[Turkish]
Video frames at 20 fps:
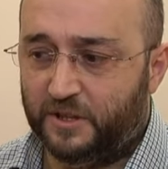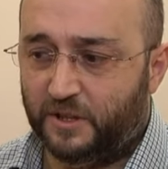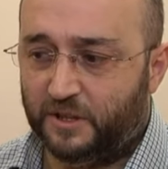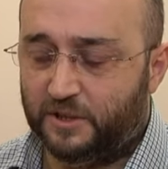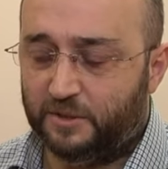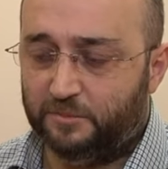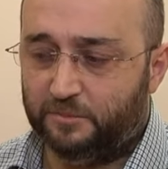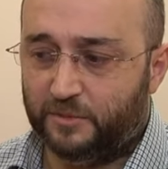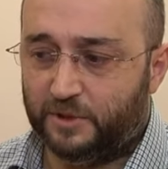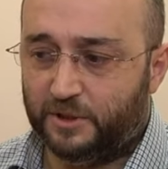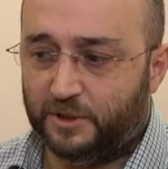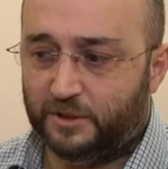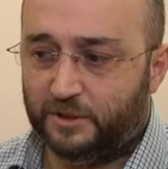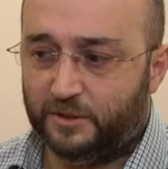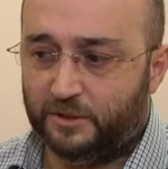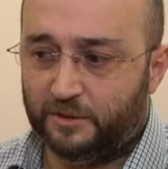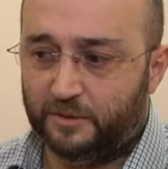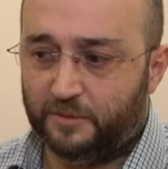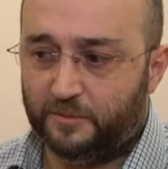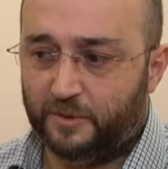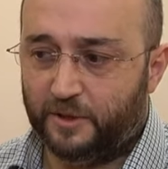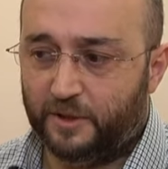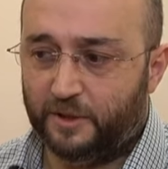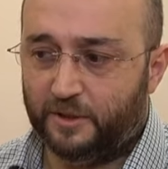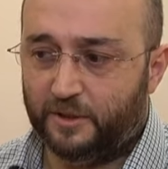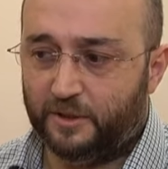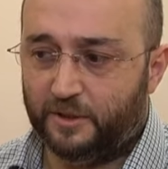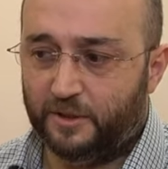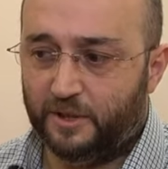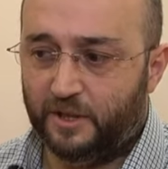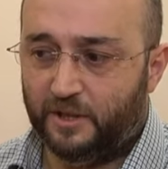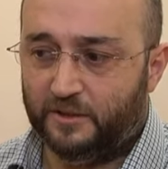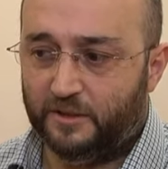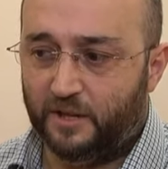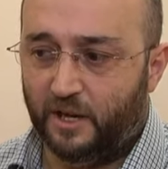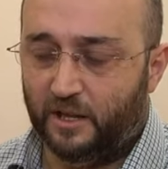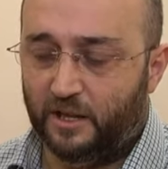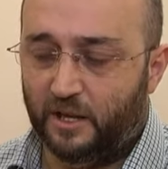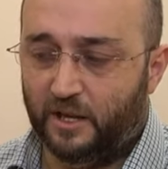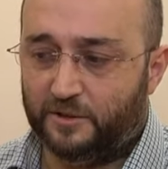bir takım
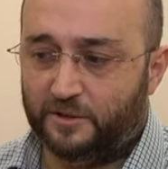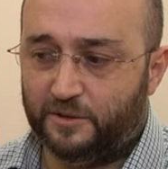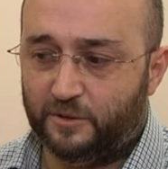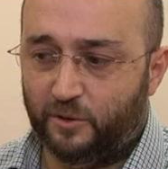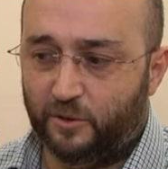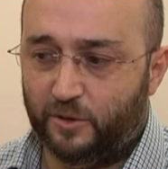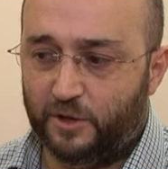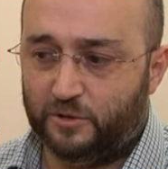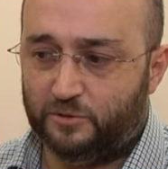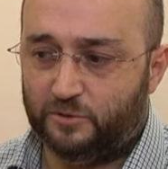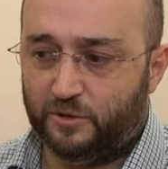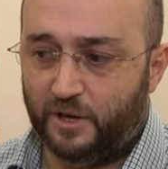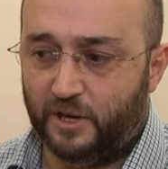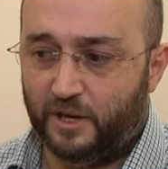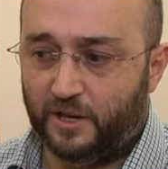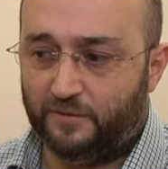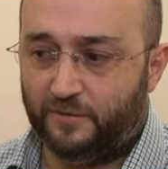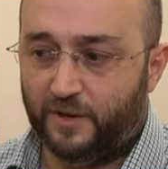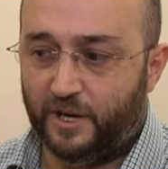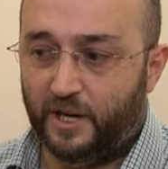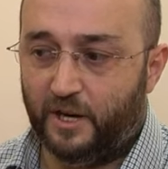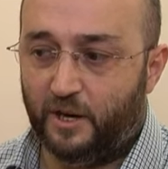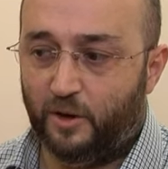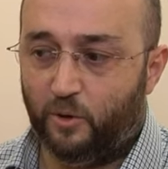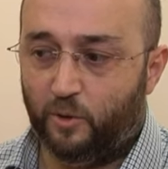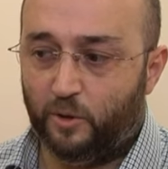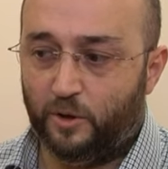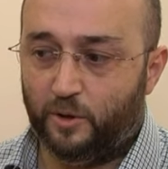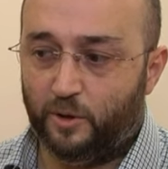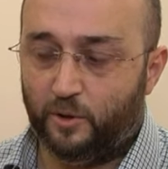iddialar öne sürerek veya